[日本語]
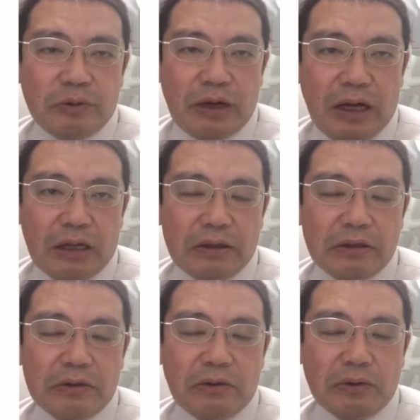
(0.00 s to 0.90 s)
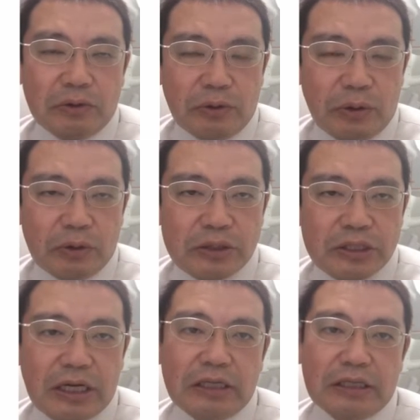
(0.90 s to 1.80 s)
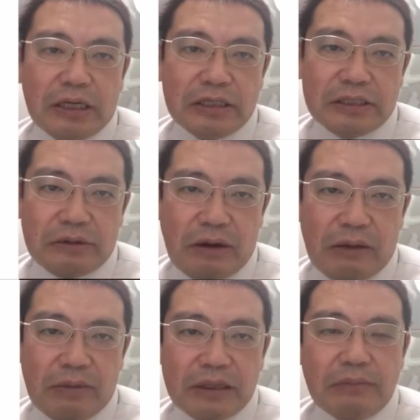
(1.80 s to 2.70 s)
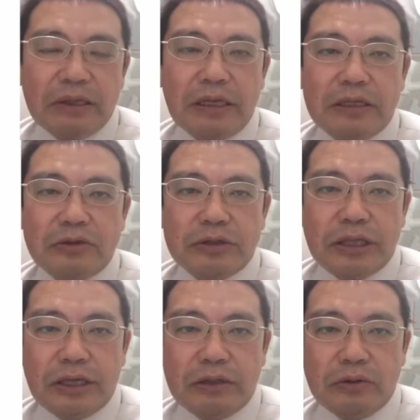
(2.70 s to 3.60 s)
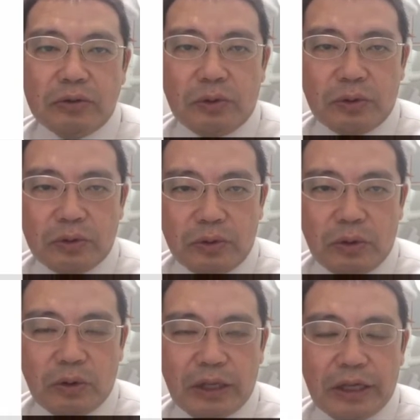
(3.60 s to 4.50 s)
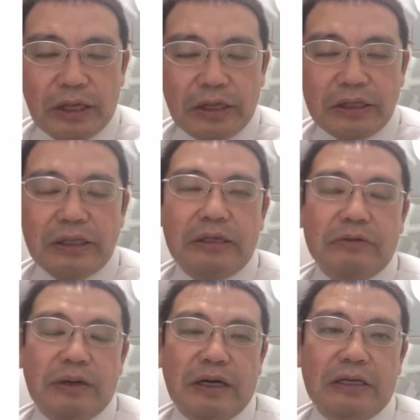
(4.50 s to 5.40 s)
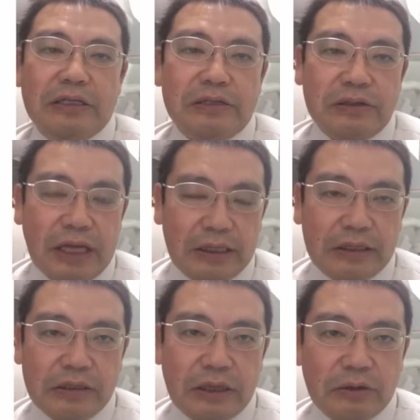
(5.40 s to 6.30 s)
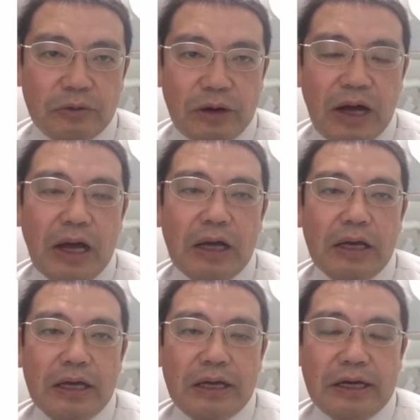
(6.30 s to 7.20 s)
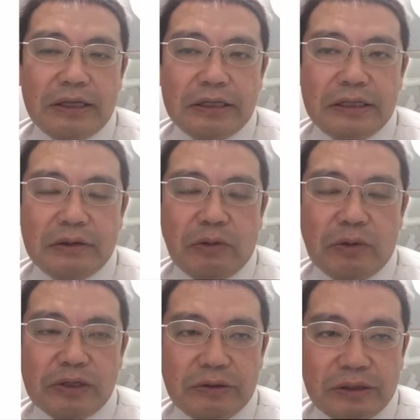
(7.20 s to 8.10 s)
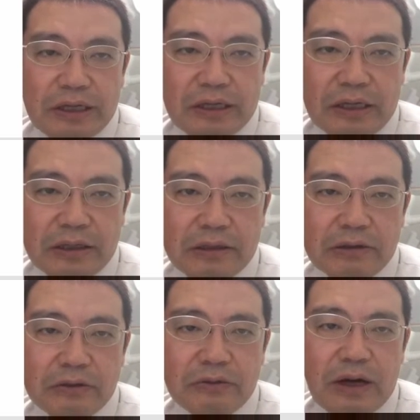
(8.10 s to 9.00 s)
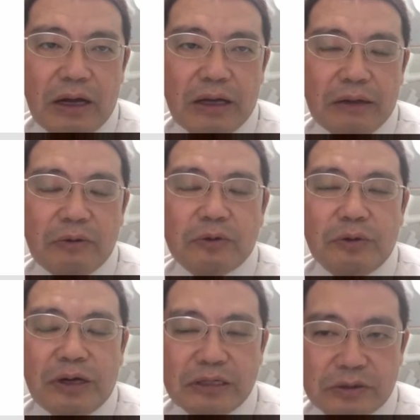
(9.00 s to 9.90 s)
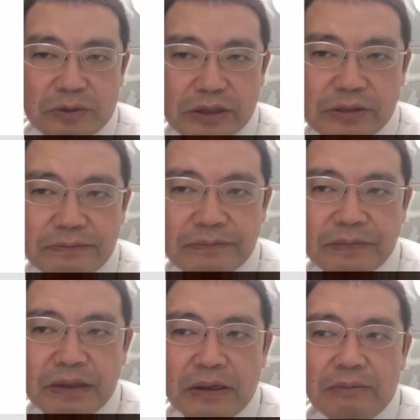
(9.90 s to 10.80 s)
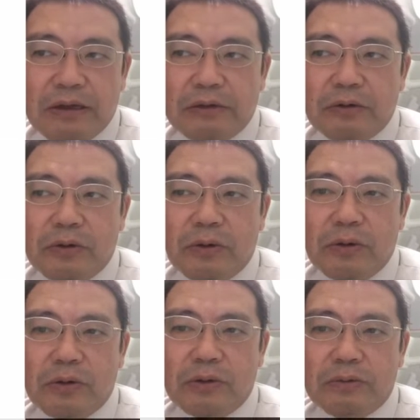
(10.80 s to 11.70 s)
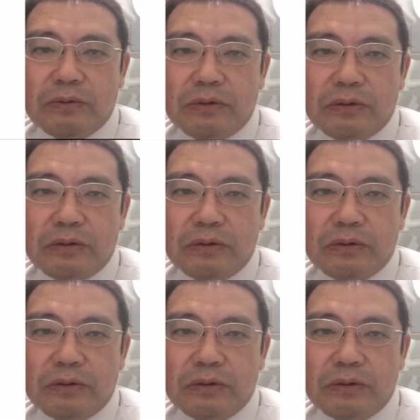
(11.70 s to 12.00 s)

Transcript: のがことしかに関しては、まだまだ女性のところの、えー、出ていく場が少ないっていうのが、えかなり多いんではないかっていうのが、えー、僕の感想です。あの